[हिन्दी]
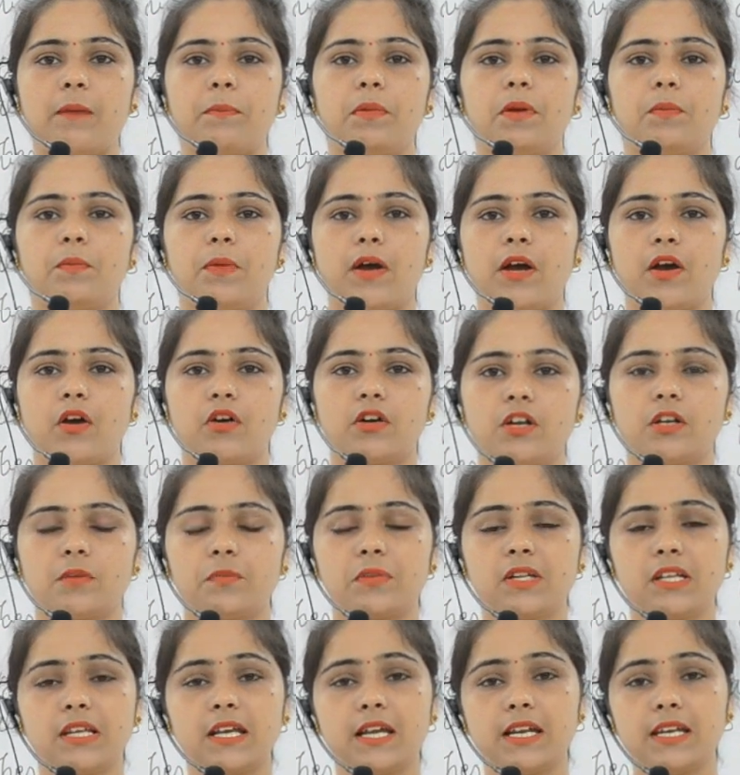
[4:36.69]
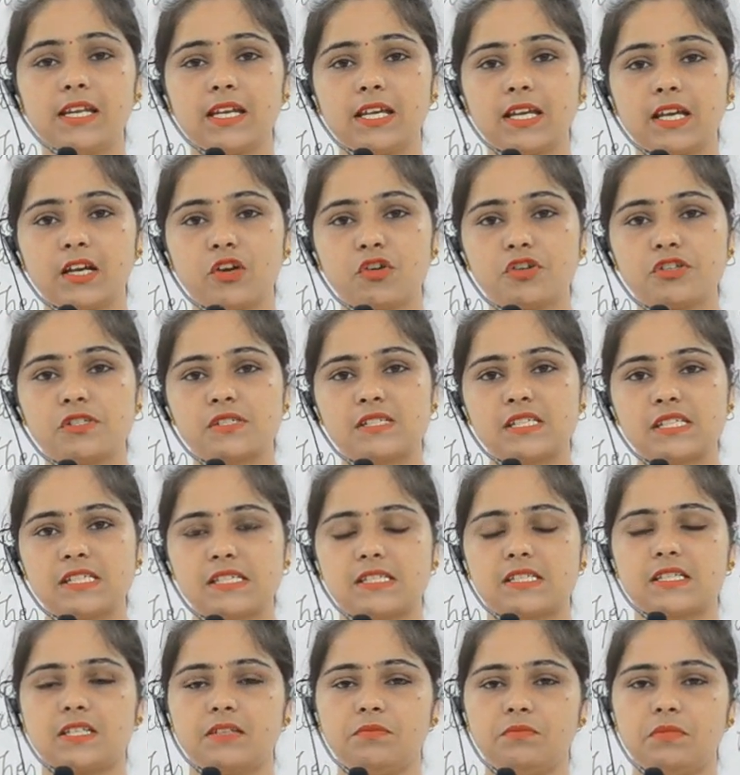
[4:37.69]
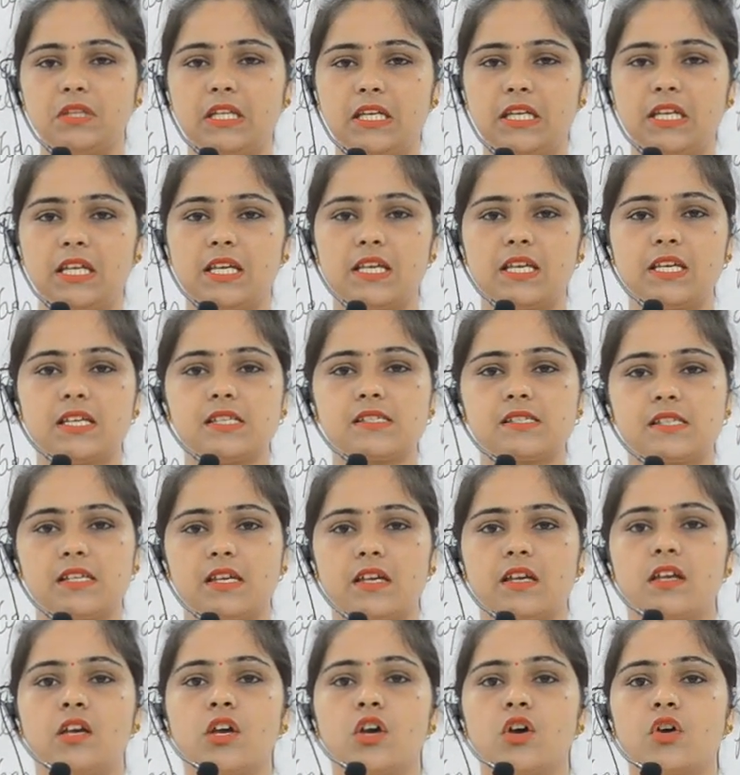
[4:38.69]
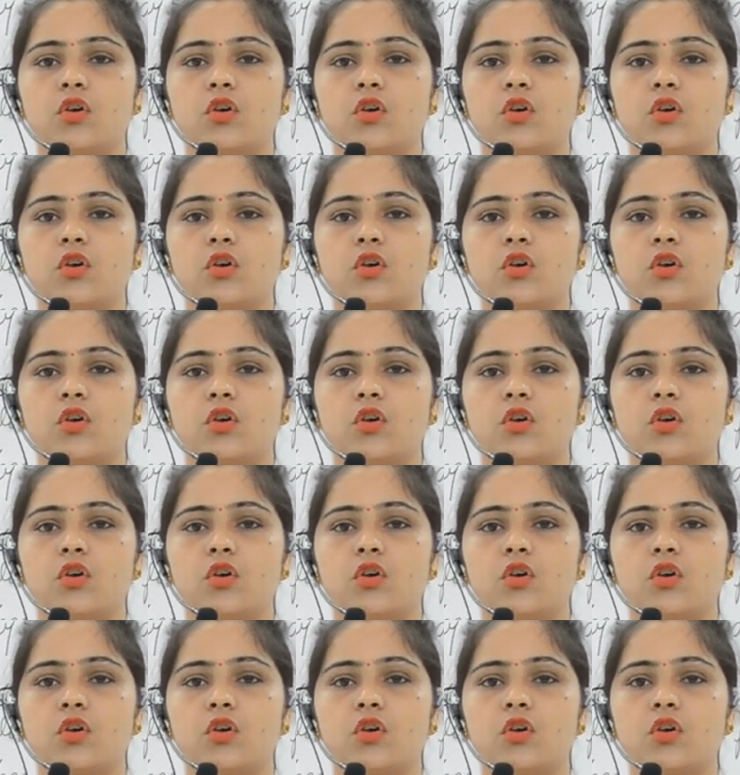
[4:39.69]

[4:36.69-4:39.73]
एप्पल पाई ऑर्डर में थी यानी कि कोई सिस्टम तरीके से